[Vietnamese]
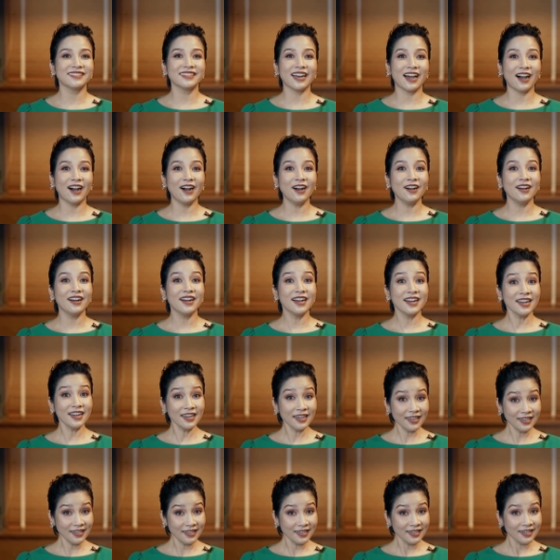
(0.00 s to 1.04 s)
đó
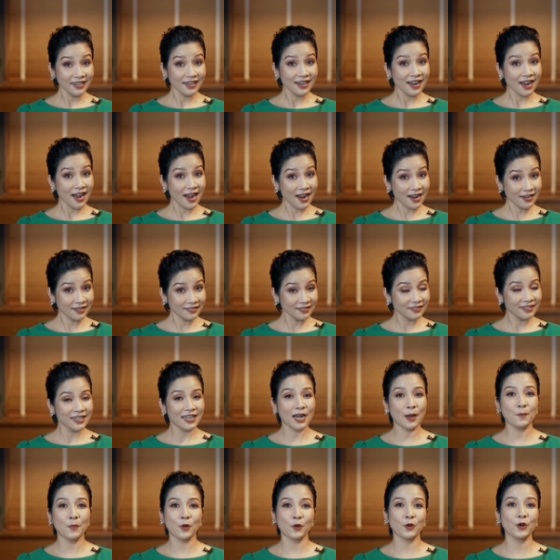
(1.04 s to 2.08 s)
um, um
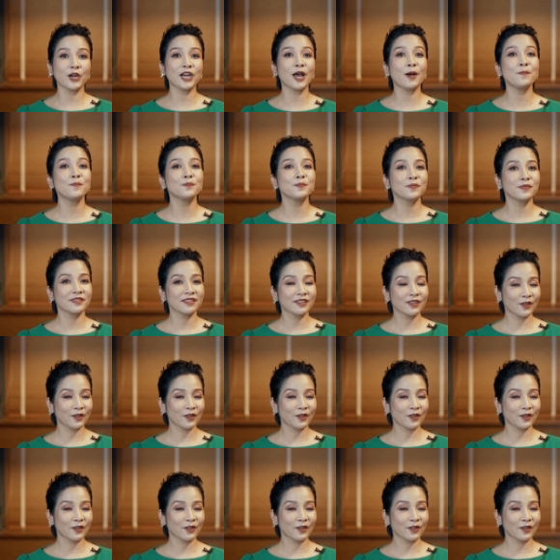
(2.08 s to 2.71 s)
là một nguyên âm